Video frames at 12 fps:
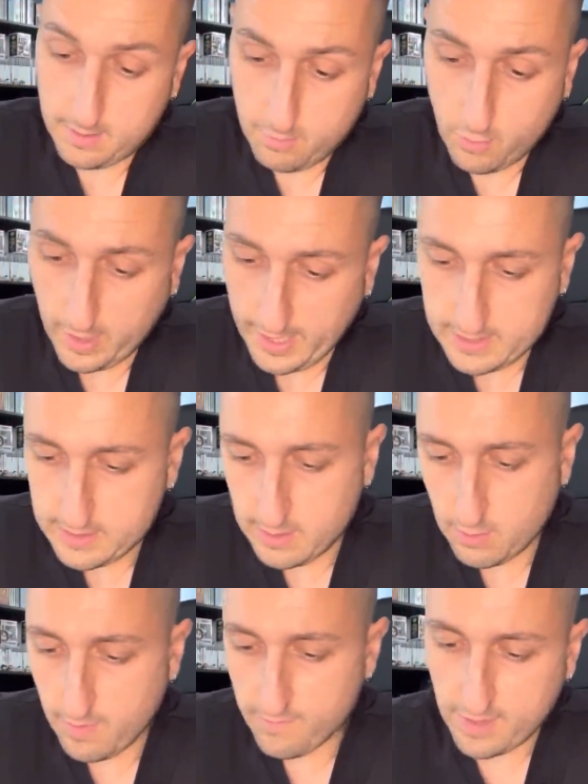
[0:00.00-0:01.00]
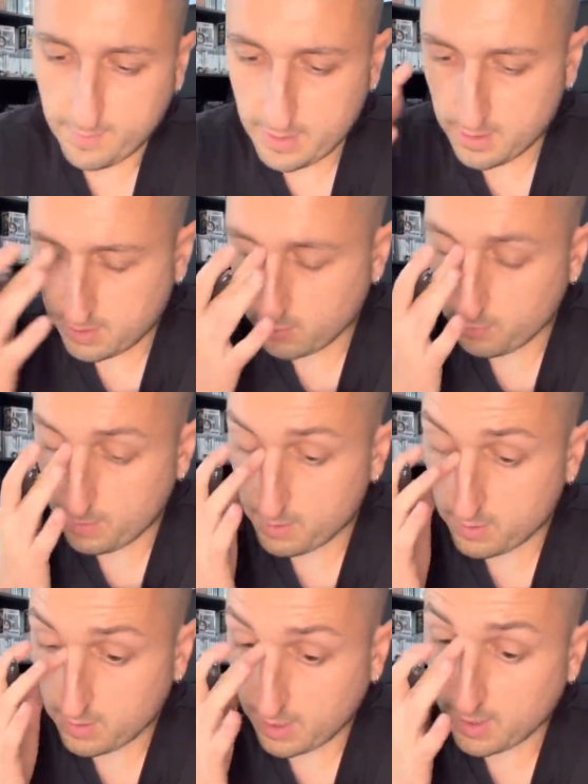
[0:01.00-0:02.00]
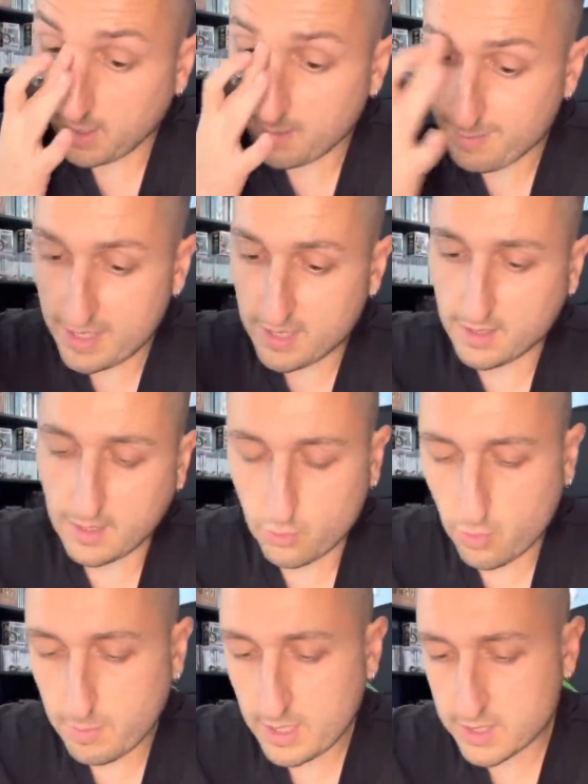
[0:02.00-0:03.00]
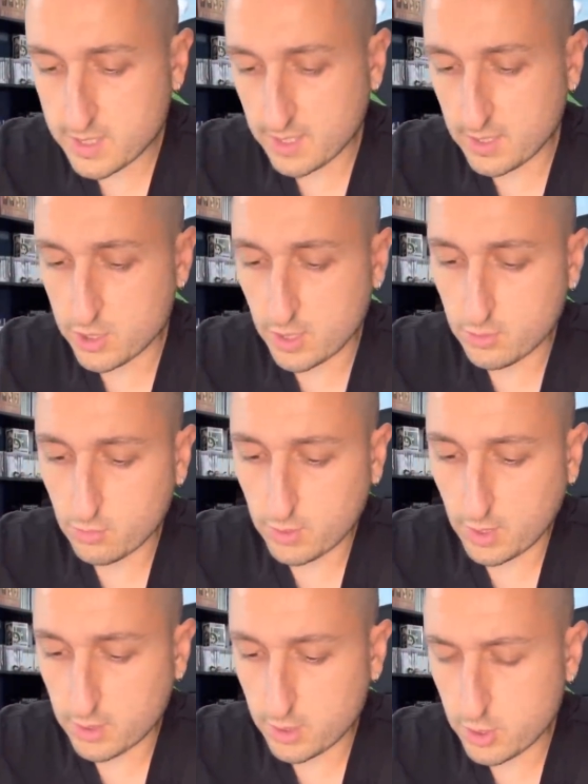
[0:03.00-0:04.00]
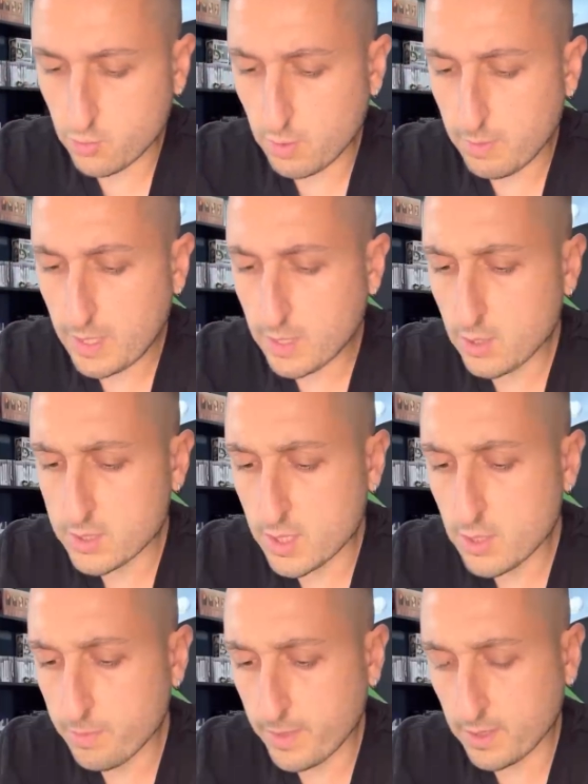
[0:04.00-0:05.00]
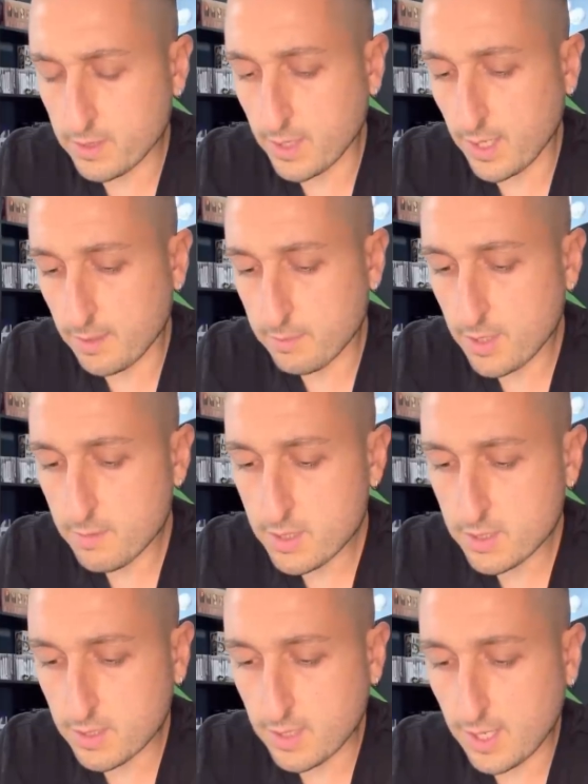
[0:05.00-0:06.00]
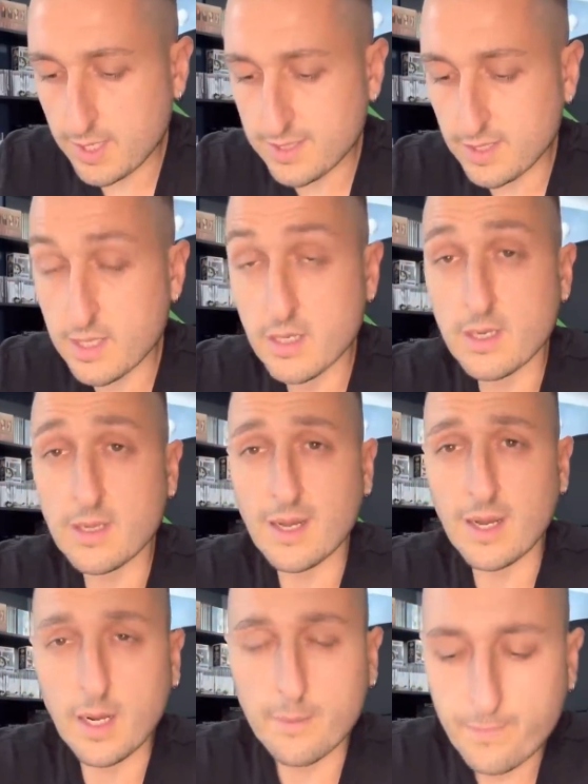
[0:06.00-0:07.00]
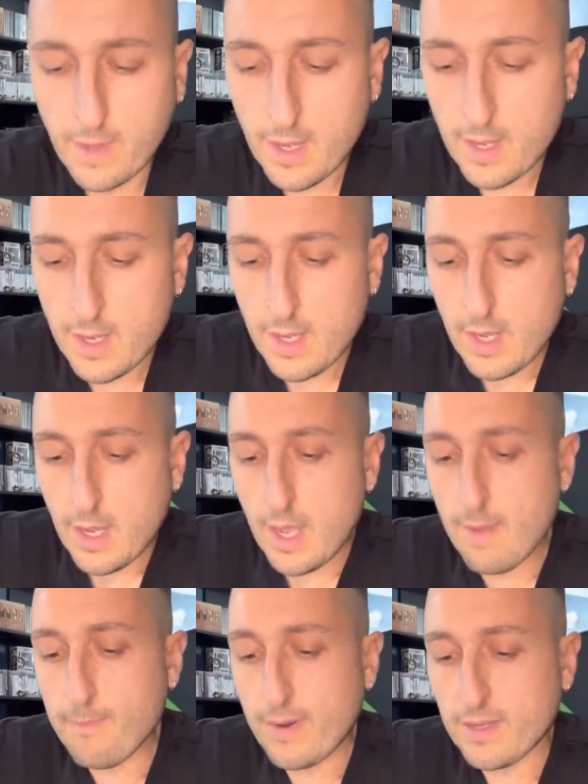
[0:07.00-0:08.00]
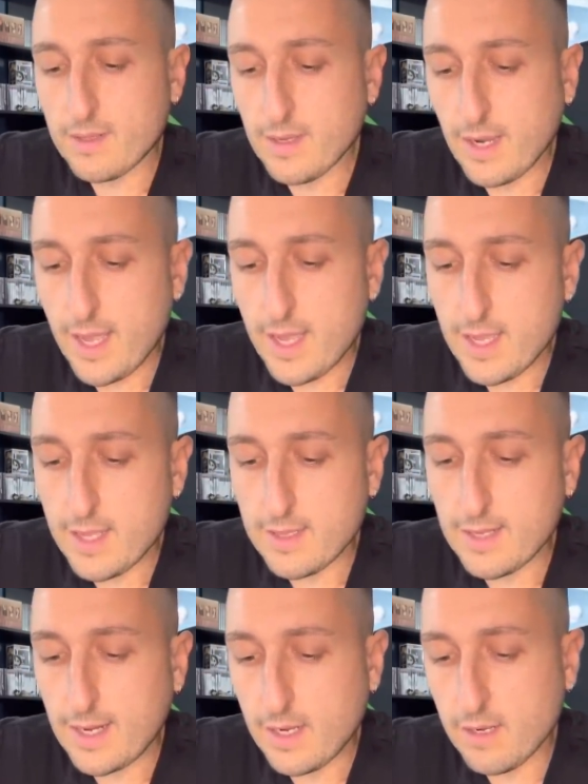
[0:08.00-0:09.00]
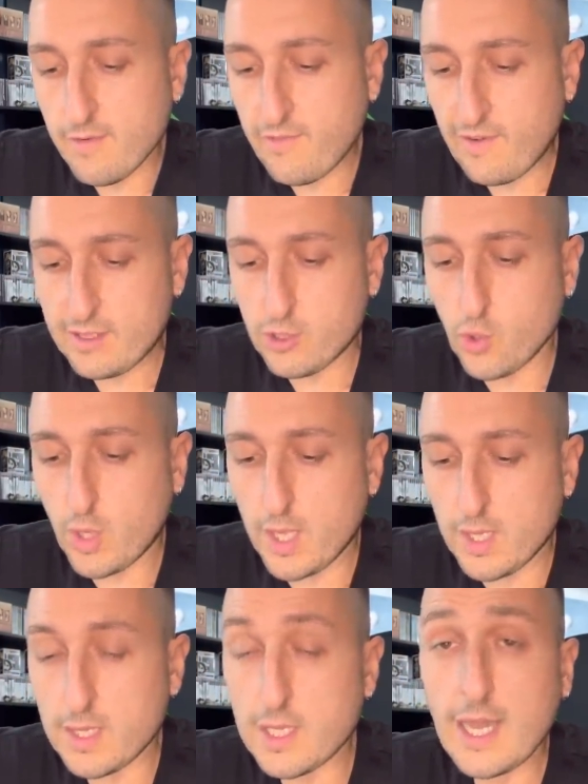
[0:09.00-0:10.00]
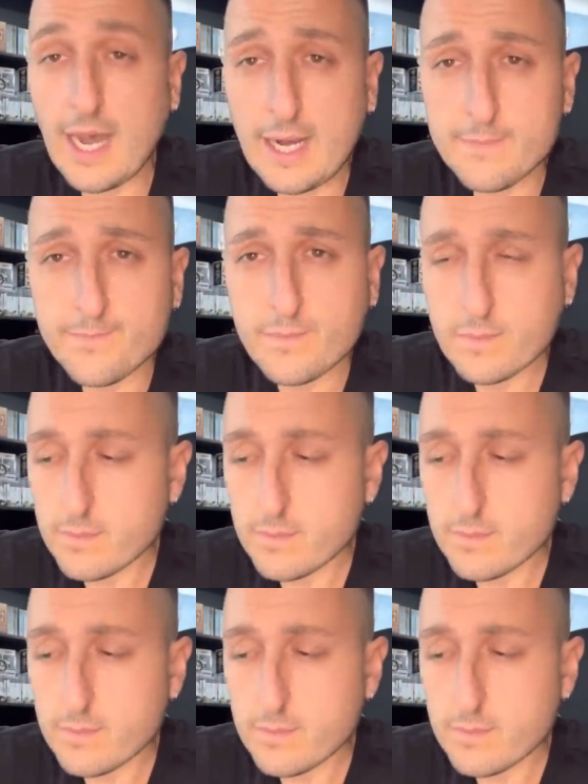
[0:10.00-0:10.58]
mo ragazzi, qua veramente dobbiamo entrare nei meriti di 2785.000 cose. Io partirei rapidamente dalla Salernitana e partirei dal fatto che DA